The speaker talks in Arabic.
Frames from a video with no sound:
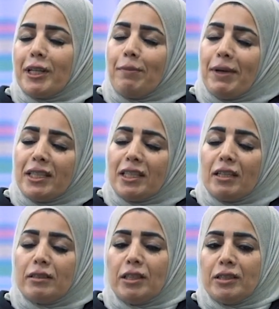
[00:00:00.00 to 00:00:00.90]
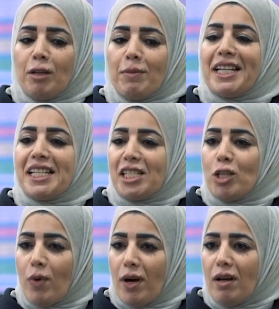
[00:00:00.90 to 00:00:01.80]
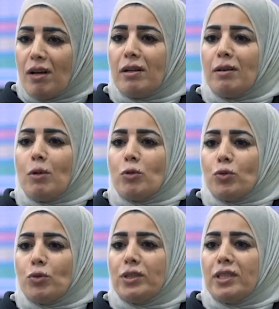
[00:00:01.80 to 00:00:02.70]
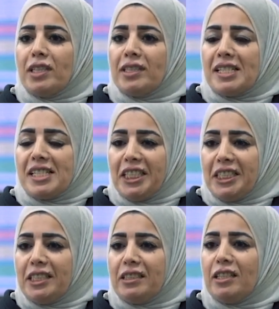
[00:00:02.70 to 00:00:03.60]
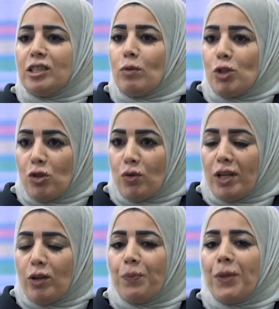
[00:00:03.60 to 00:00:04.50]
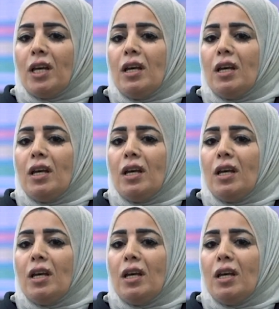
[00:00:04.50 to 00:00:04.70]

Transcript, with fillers: كمان كان عندنا مركز ايواء موجود النازحين توجهوا له